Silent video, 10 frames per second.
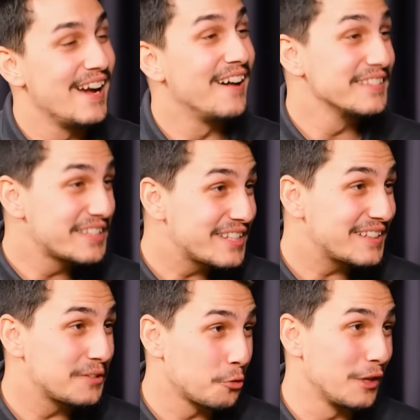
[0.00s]

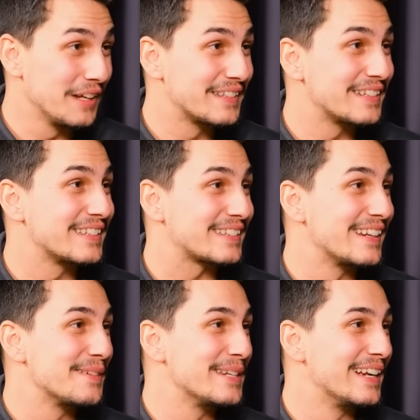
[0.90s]
Yanlışlıkla
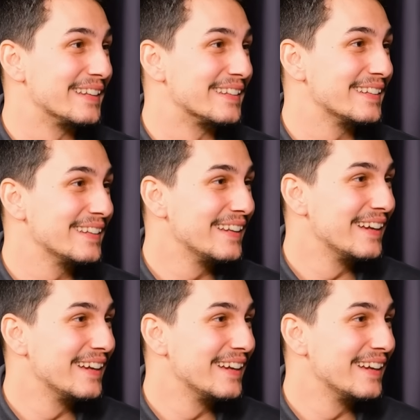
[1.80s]
dolandırdıklarına mı inandın? gibi.